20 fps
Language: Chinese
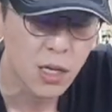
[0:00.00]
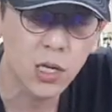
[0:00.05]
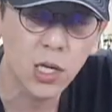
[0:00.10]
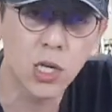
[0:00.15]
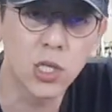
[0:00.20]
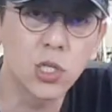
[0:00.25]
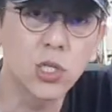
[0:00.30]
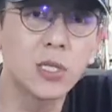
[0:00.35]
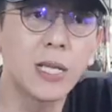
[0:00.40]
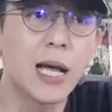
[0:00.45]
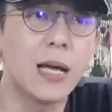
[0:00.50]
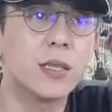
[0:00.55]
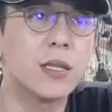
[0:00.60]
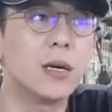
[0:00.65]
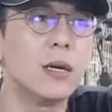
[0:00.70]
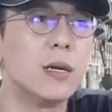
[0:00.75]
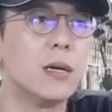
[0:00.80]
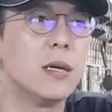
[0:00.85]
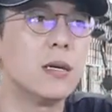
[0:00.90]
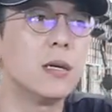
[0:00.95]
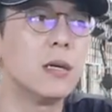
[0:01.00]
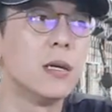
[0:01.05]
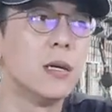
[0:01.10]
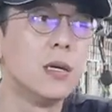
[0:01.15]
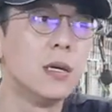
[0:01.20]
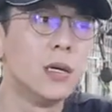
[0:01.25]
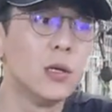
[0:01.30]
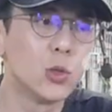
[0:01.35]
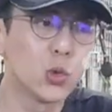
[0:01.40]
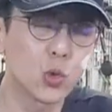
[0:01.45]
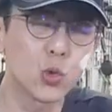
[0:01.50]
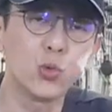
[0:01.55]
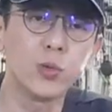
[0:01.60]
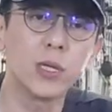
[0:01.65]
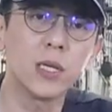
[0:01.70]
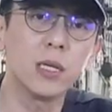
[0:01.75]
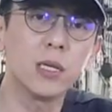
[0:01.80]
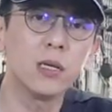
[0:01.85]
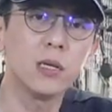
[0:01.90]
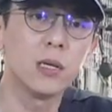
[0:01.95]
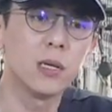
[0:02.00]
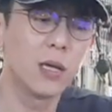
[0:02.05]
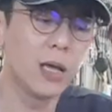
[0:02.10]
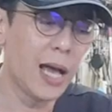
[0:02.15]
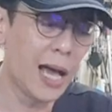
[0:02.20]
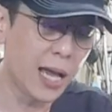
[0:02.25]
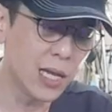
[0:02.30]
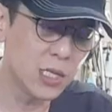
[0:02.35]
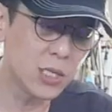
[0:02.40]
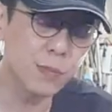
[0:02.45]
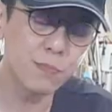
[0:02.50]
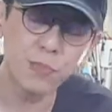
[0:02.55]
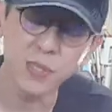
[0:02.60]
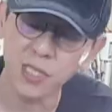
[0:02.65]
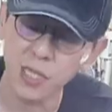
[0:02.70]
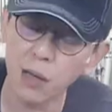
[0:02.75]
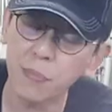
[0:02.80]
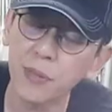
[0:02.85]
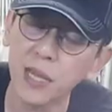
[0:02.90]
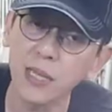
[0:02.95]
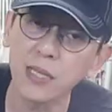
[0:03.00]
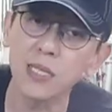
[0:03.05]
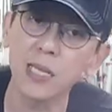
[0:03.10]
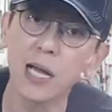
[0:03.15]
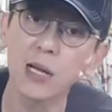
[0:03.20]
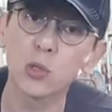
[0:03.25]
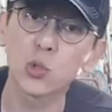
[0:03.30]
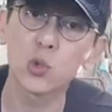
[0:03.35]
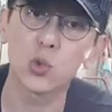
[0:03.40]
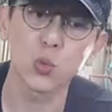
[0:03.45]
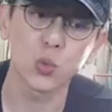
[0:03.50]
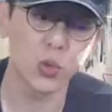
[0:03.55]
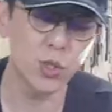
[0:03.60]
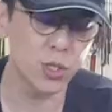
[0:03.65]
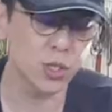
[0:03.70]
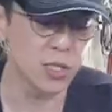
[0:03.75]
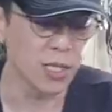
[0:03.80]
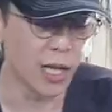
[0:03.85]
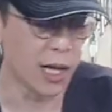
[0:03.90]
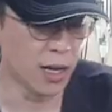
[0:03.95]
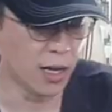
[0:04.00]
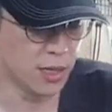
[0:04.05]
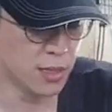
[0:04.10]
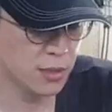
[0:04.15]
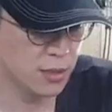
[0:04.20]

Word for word: 可是它的阻尼还是比较偏向舒适的哈，